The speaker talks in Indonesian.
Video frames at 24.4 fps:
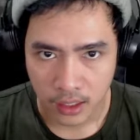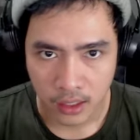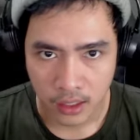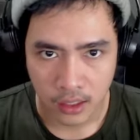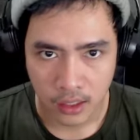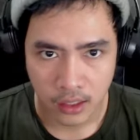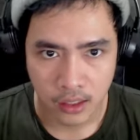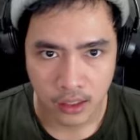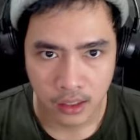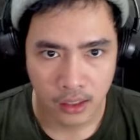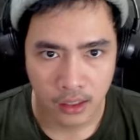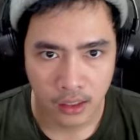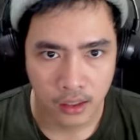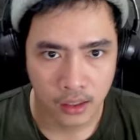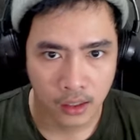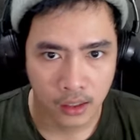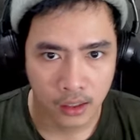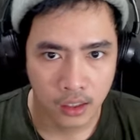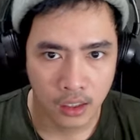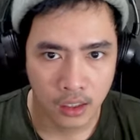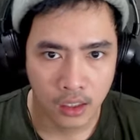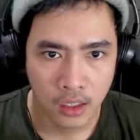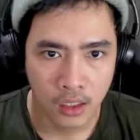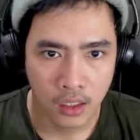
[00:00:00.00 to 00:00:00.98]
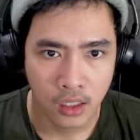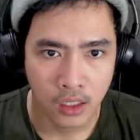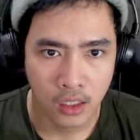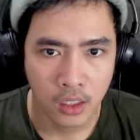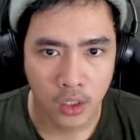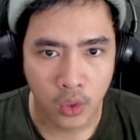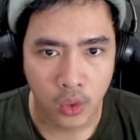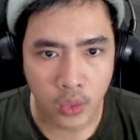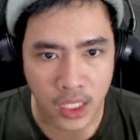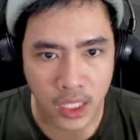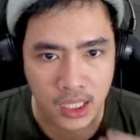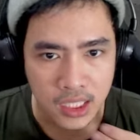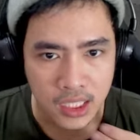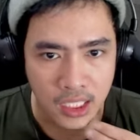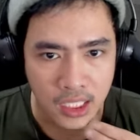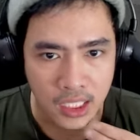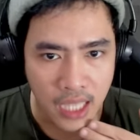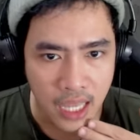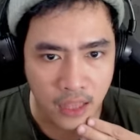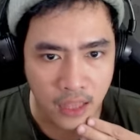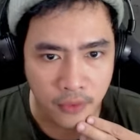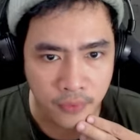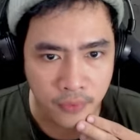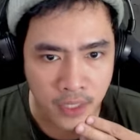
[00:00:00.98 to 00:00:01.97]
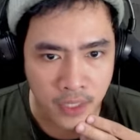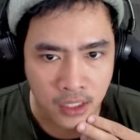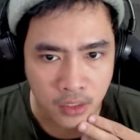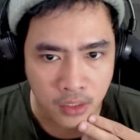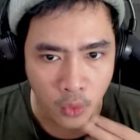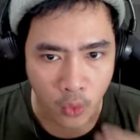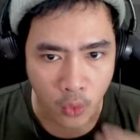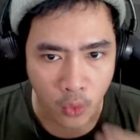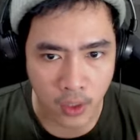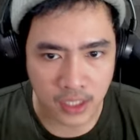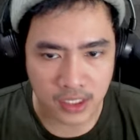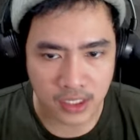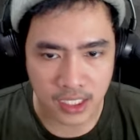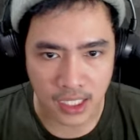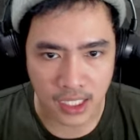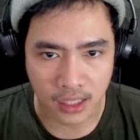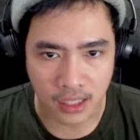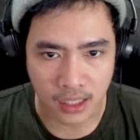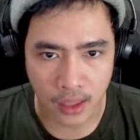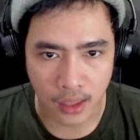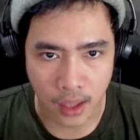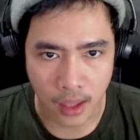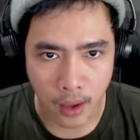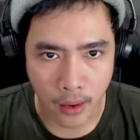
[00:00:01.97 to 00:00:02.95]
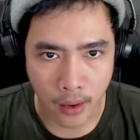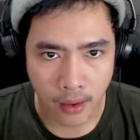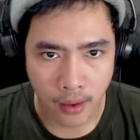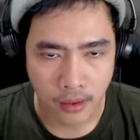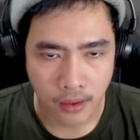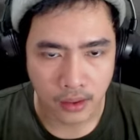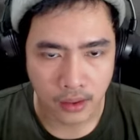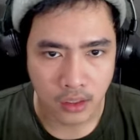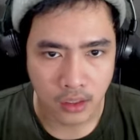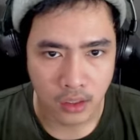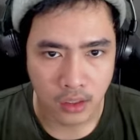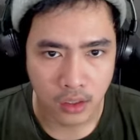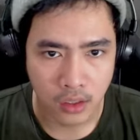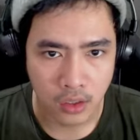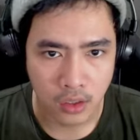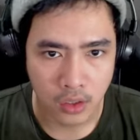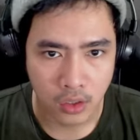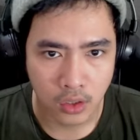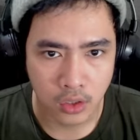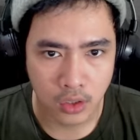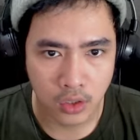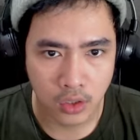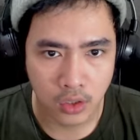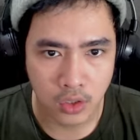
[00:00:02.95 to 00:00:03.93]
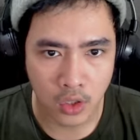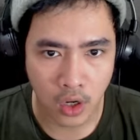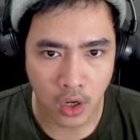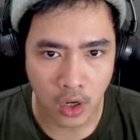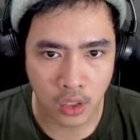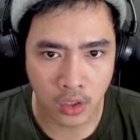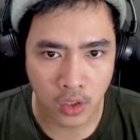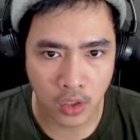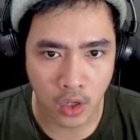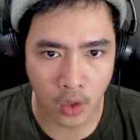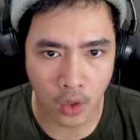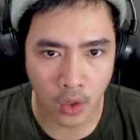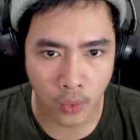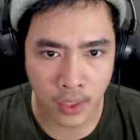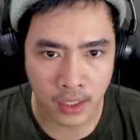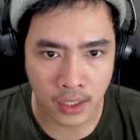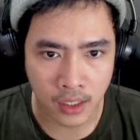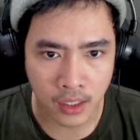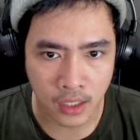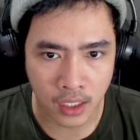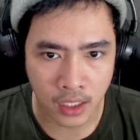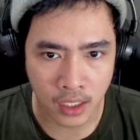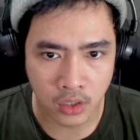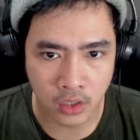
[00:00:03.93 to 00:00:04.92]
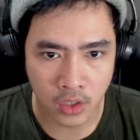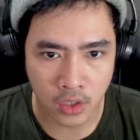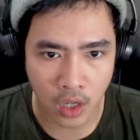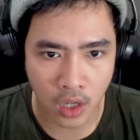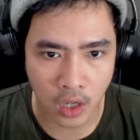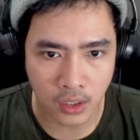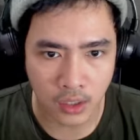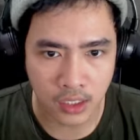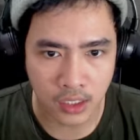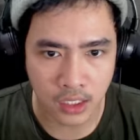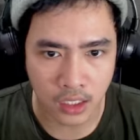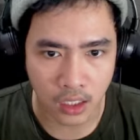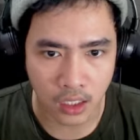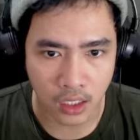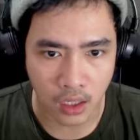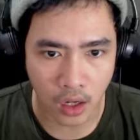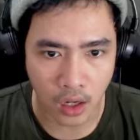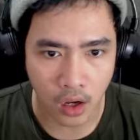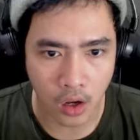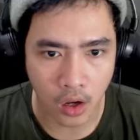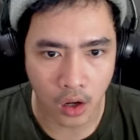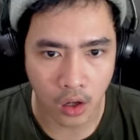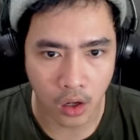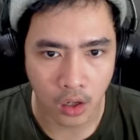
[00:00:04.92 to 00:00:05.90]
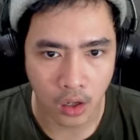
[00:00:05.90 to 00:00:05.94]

oh. Click the advent was it. Don't go wandering down the... Oh,